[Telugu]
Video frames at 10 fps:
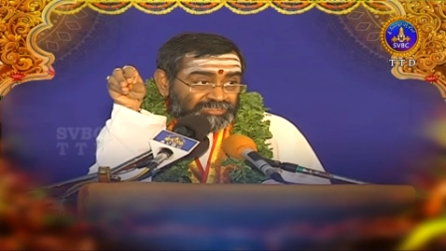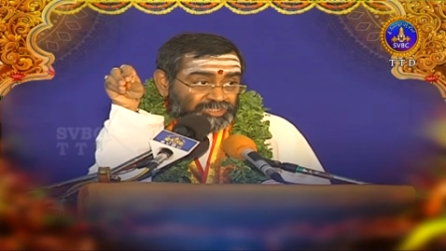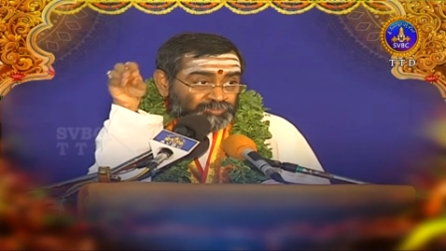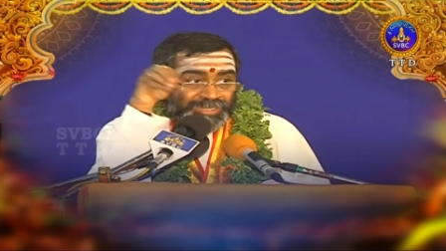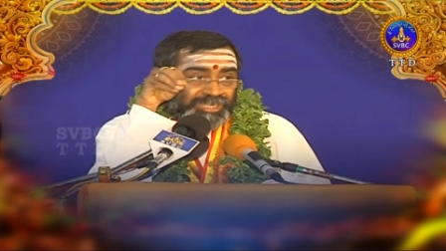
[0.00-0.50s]

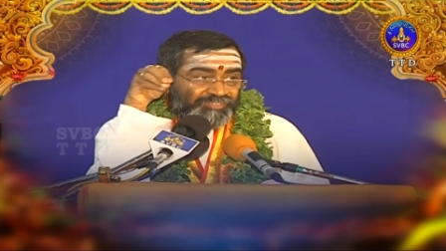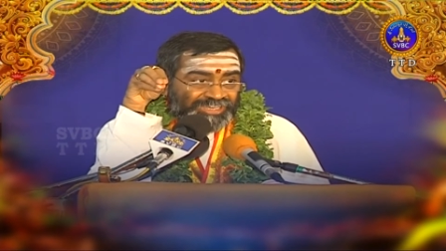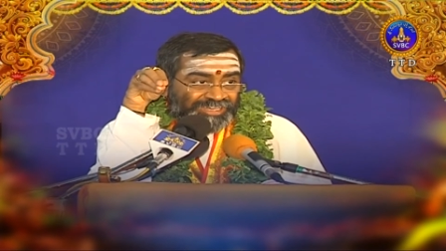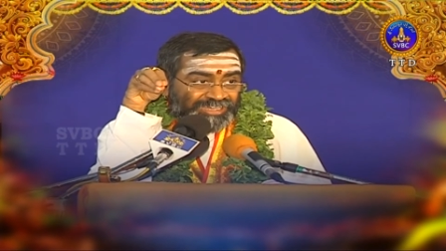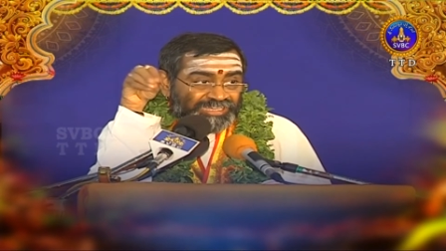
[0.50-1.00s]
స్మరణ
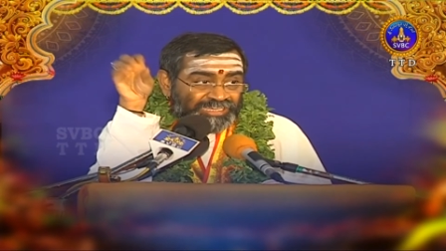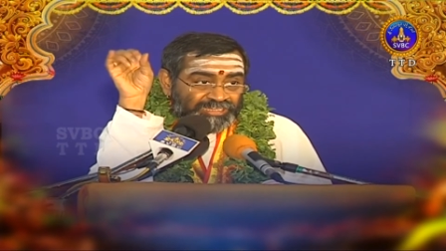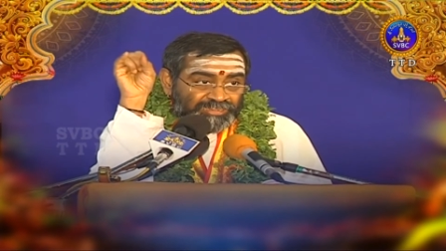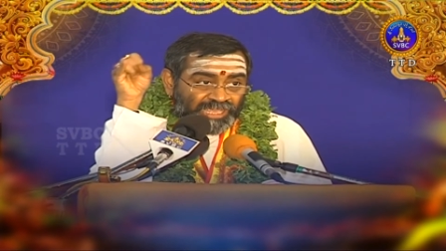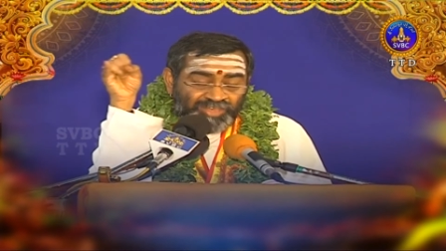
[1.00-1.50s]
వల్ల
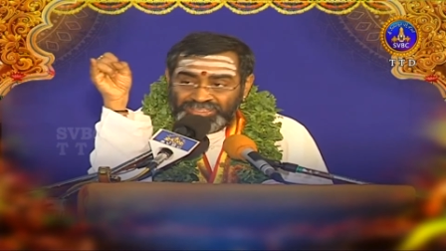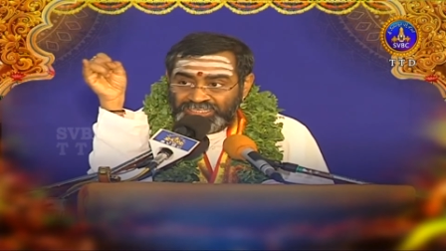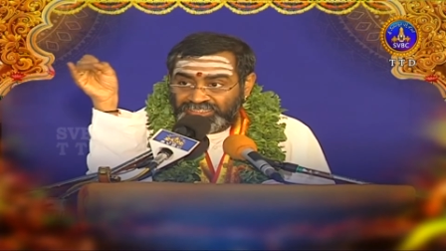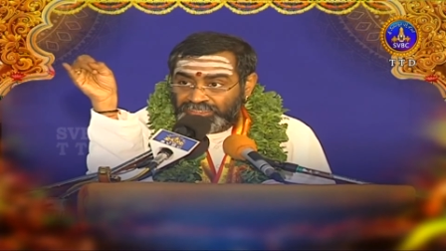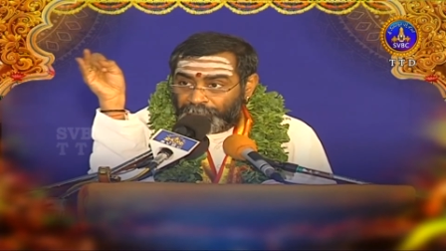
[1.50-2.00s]

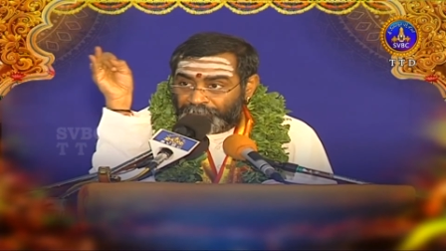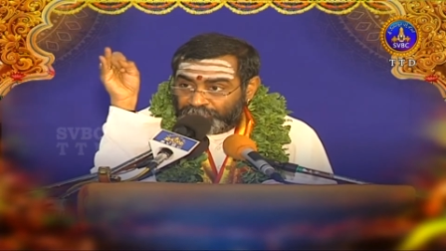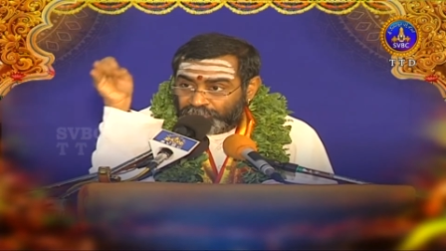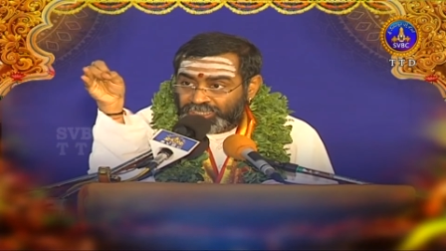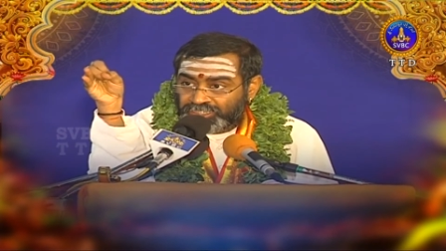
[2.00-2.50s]
దేవయజ్ఞ
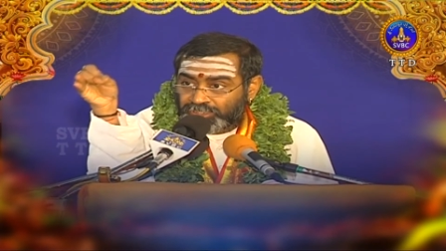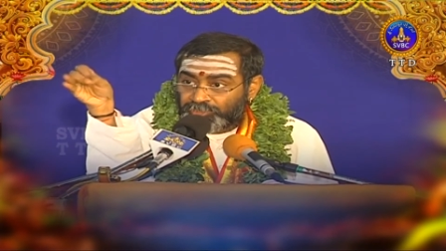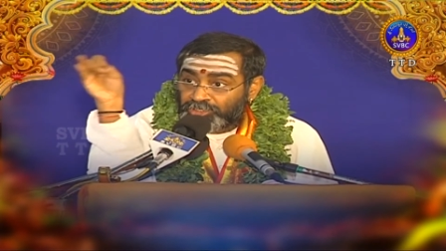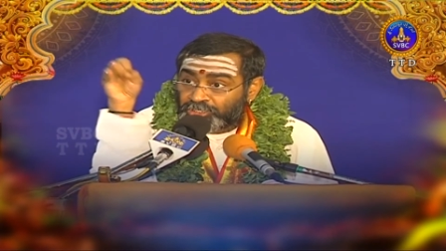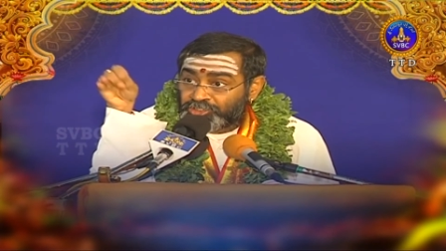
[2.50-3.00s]

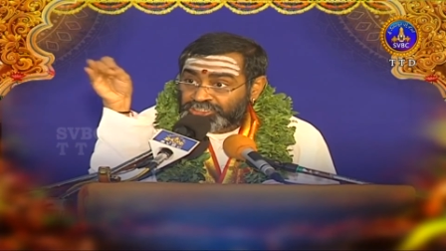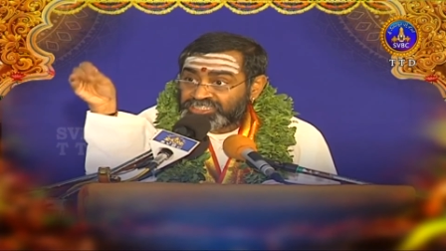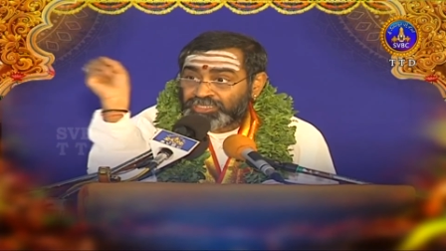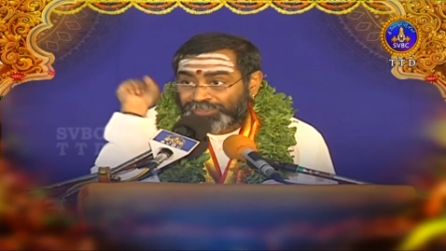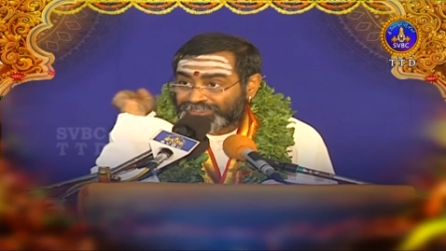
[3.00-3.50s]
పితృయజ్ఞములు రెండు
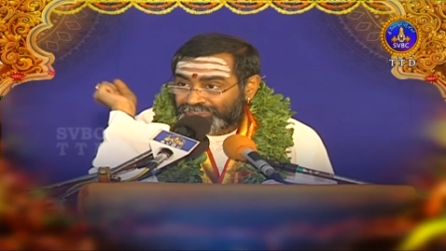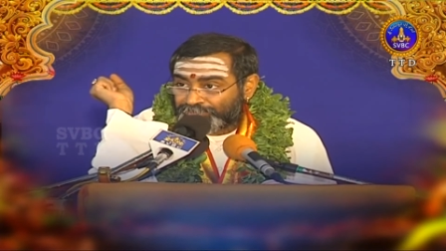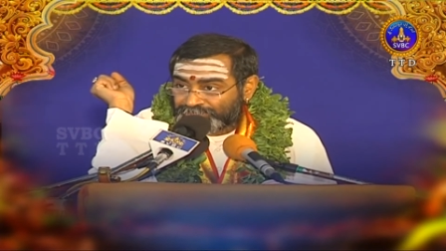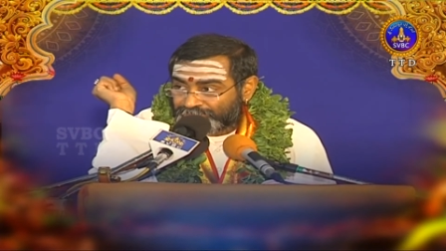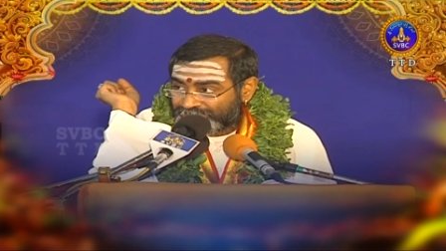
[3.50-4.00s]
చేసిన భరితం
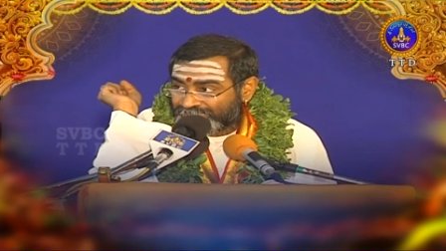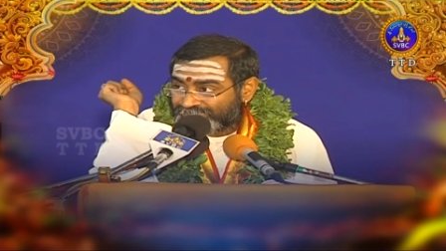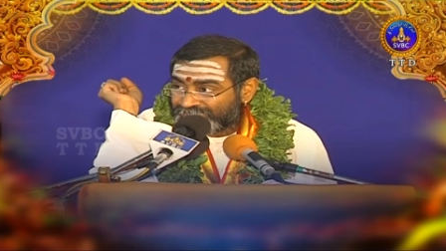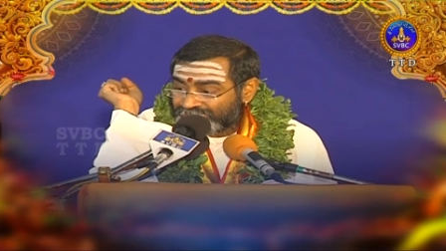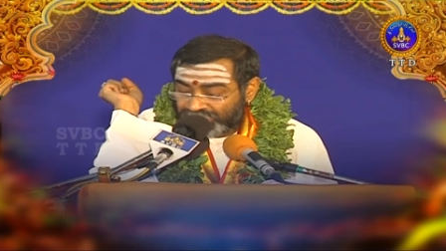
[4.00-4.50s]
లభిస్తుందట
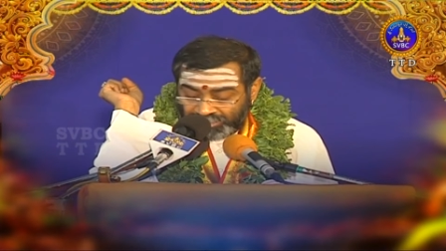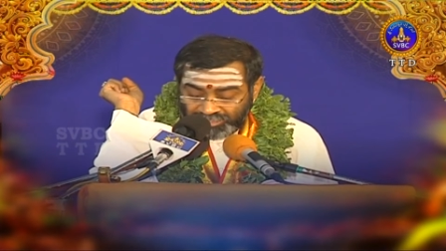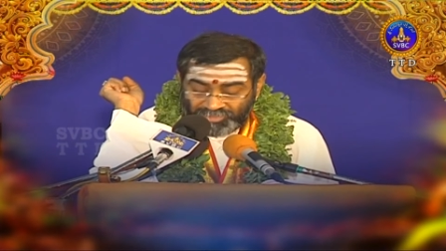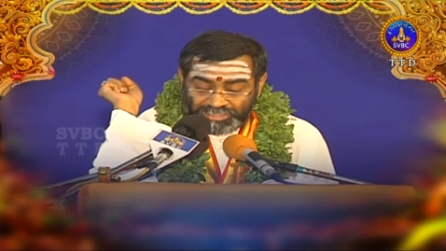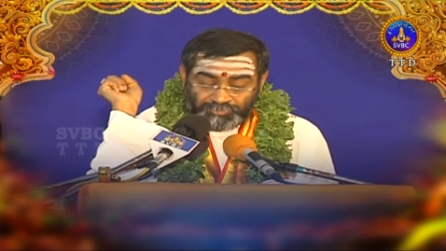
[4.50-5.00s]
అది
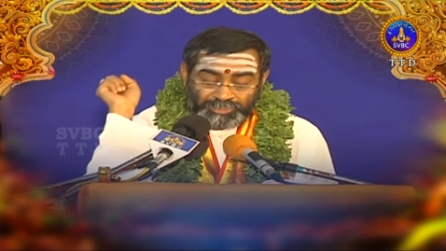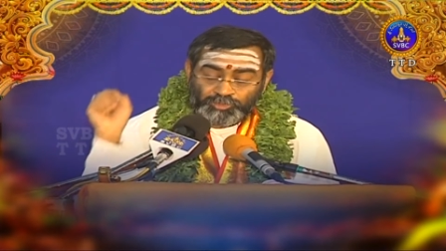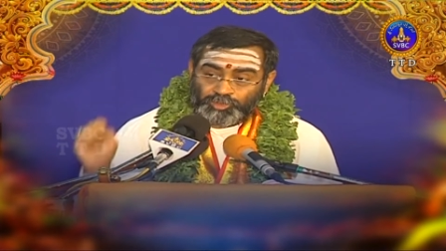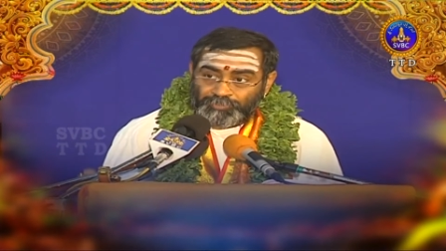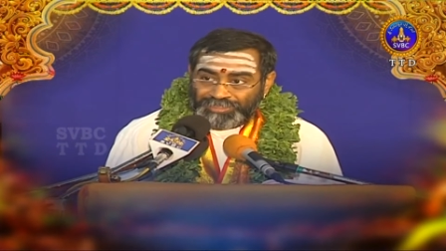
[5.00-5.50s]
వేదమునందు
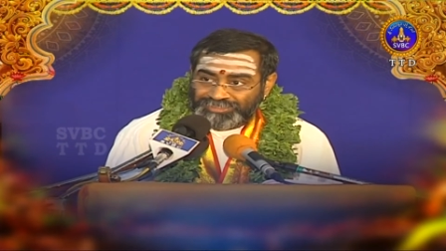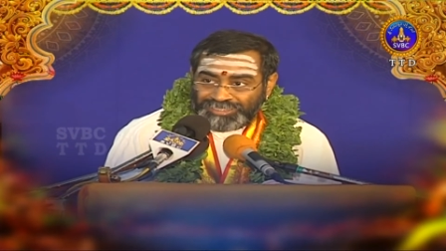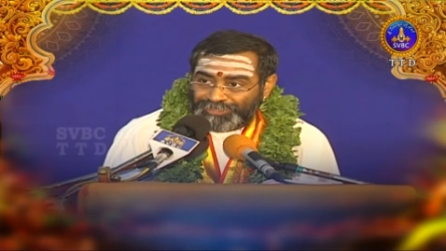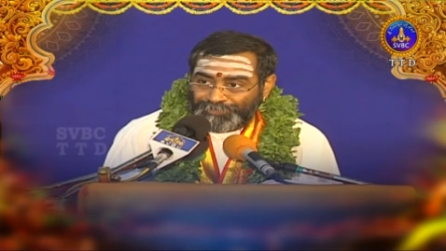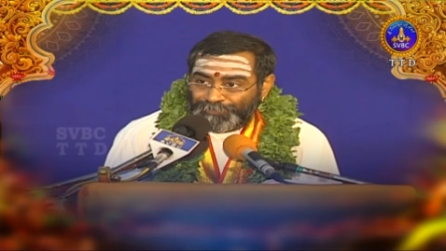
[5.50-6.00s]
కొన్ని
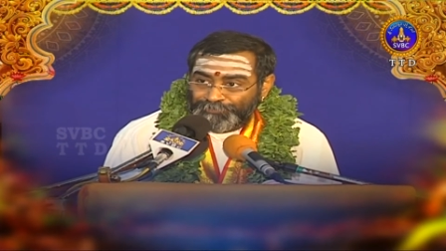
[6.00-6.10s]
మంత్రాల్లో